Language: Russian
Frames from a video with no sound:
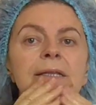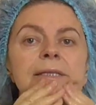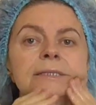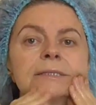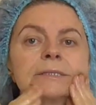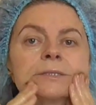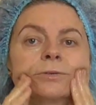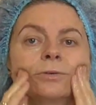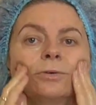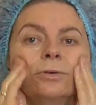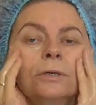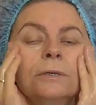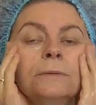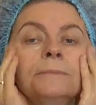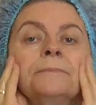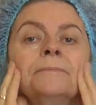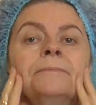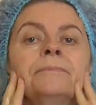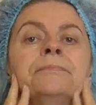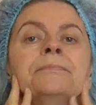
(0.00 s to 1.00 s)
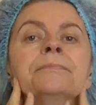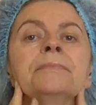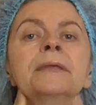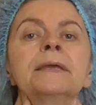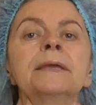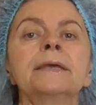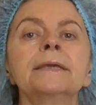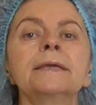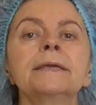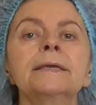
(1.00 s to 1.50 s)
лицо,
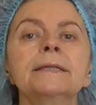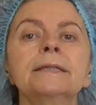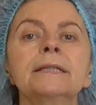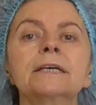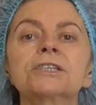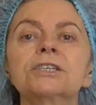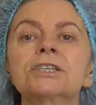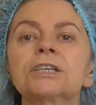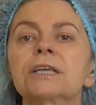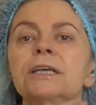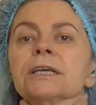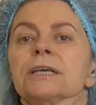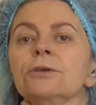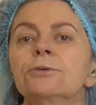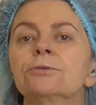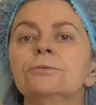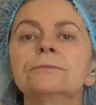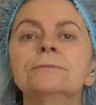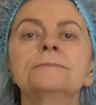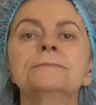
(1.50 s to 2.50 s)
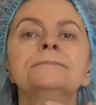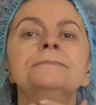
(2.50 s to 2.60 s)
и на шею.